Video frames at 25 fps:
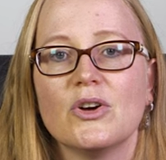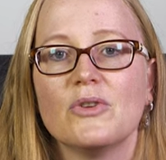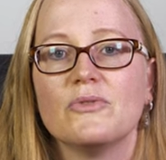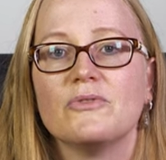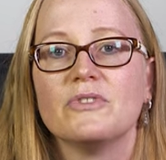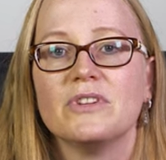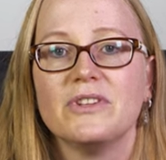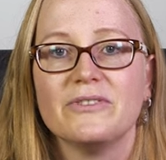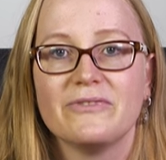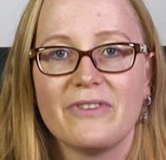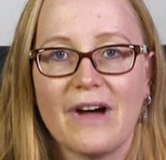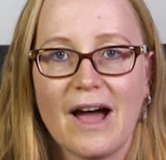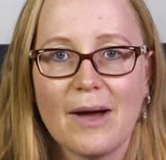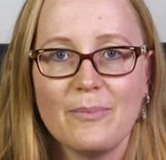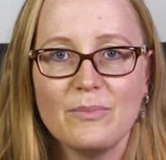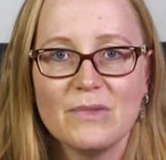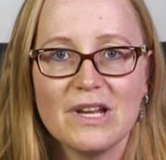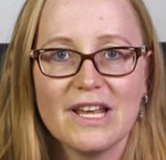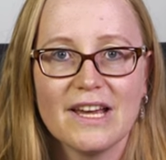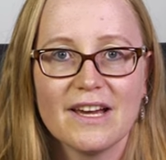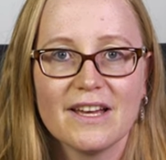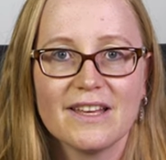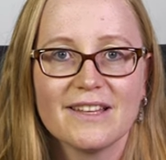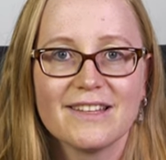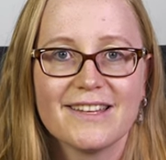Für die
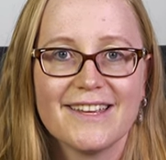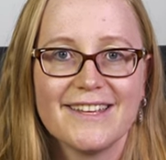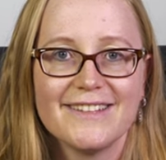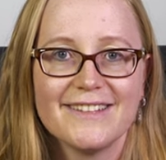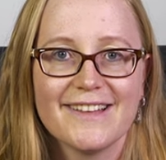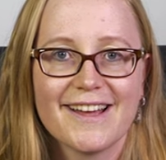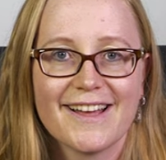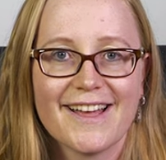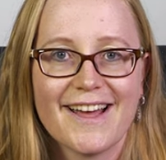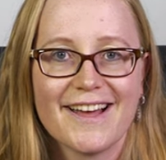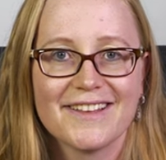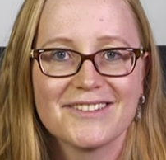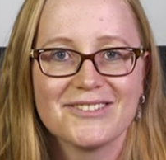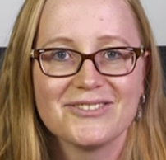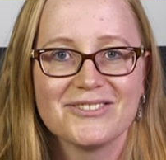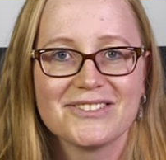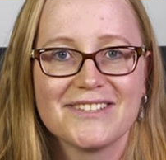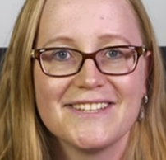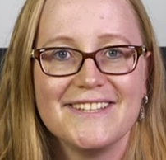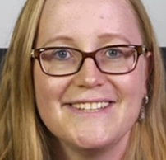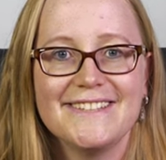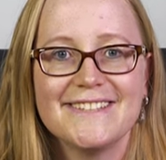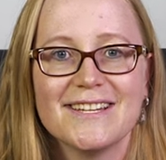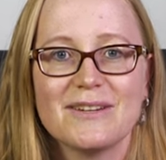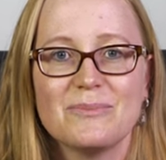Farbenlehre in Kindergarten und
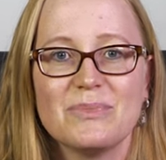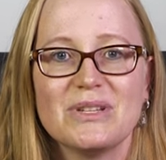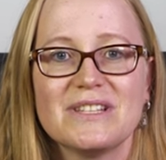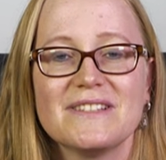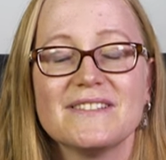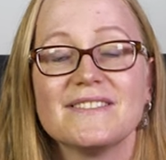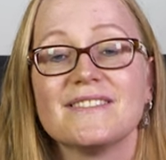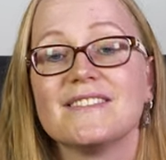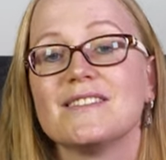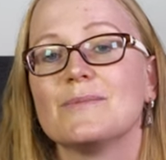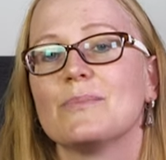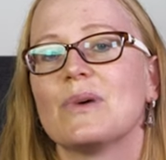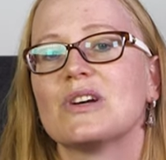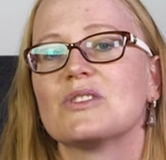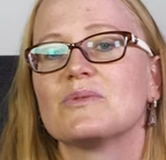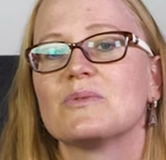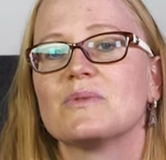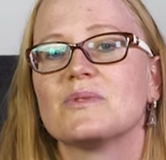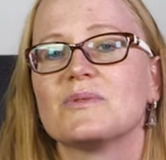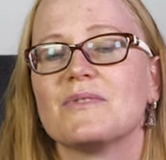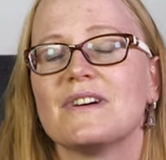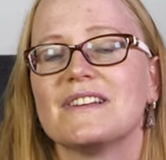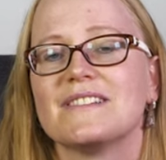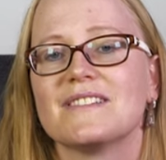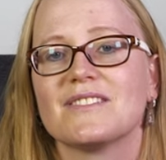Kita bieten sich
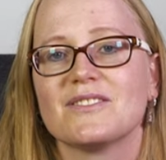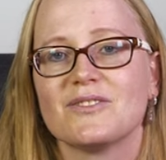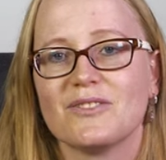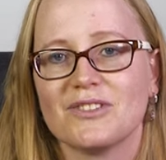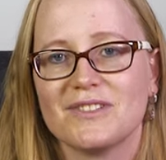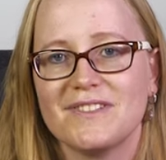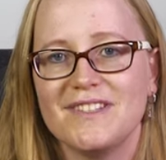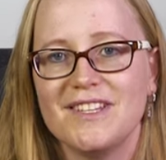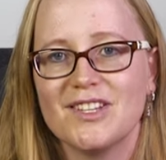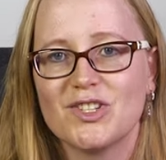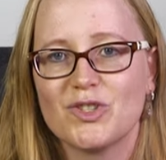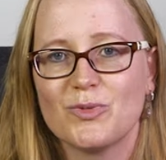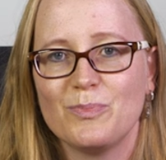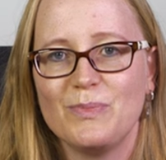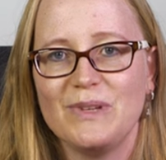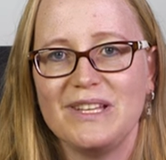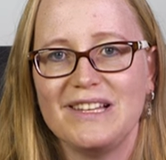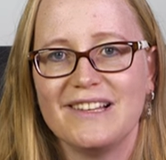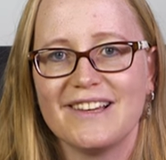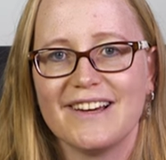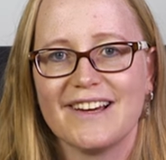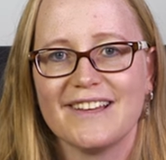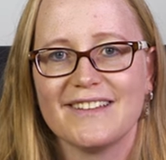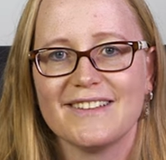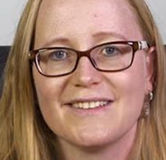beispielsweise
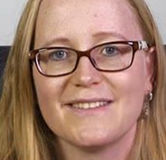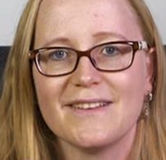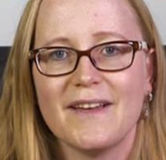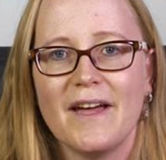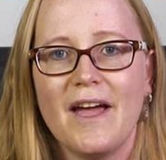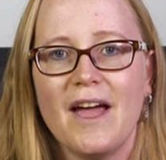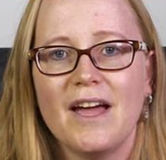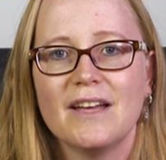Sortierspiele an.